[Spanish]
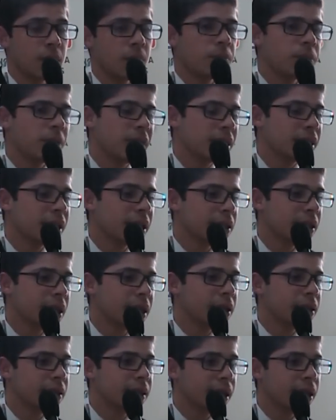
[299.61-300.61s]
Mientras que
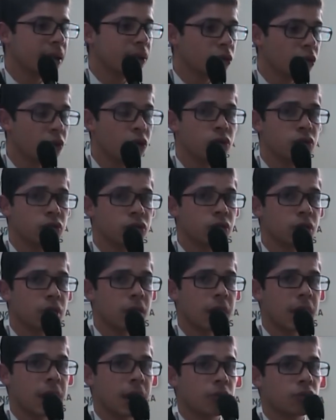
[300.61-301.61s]
el tier 2
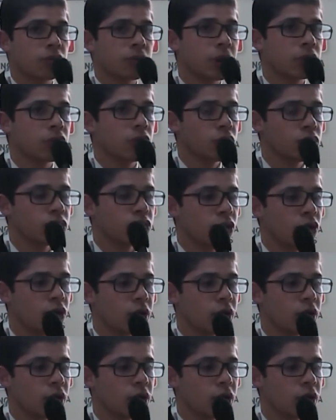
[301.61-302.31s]
es una solución